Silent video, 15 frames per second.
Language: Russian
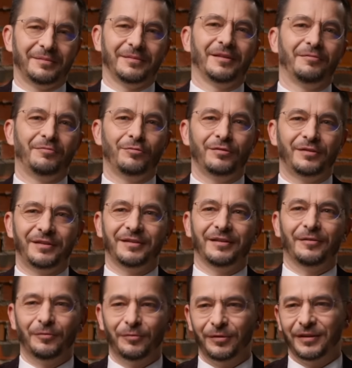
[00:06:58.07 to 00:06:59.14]
завод,
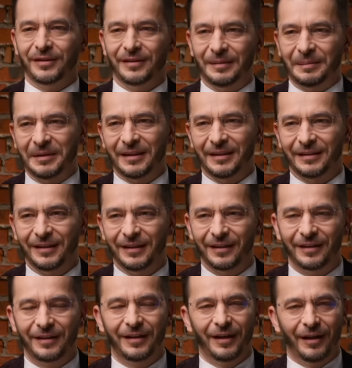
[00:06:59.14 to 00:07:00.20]
технологии там, и так далее.